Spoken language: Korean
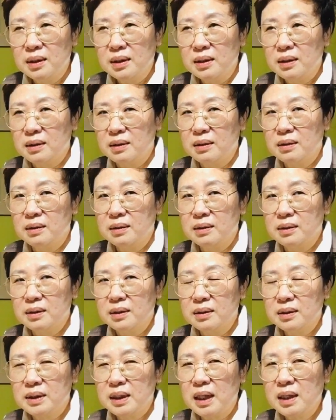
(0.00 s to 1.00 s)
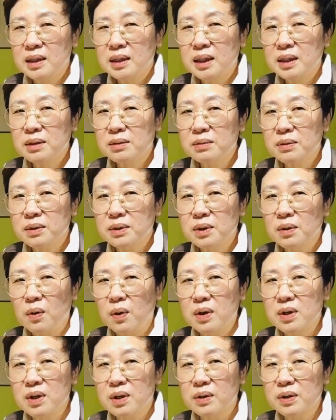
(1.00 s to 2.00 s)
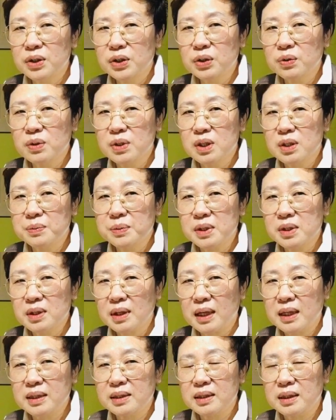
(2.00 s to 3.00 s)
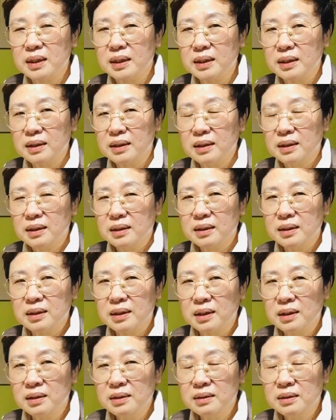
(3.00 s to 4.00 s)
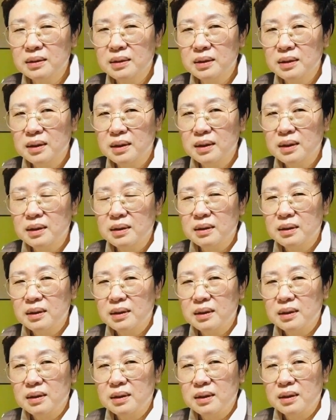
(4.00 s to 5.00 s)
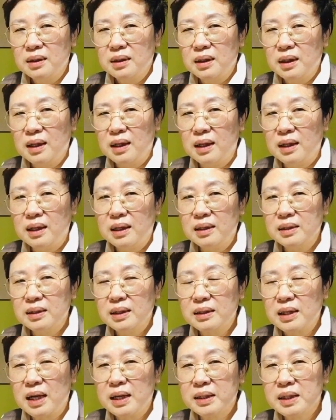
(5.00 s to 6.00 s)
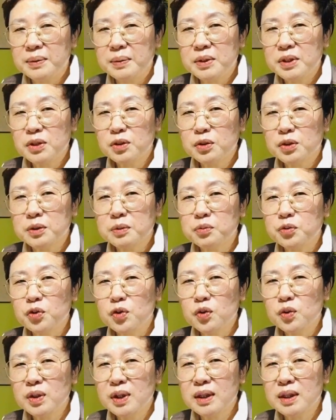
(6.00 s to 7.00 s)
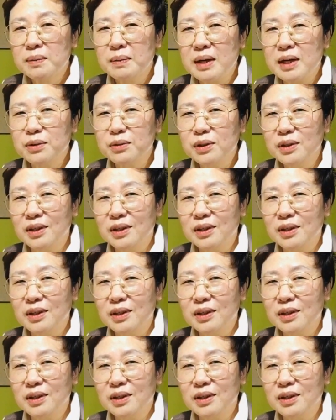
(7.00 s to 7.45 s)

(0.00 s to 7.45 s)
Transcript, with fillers: 어, 자기네들도 그런 권력을 쥐고 있으면서 같이 그죠? 아, 저는 아침 에 지금 출근하다 말고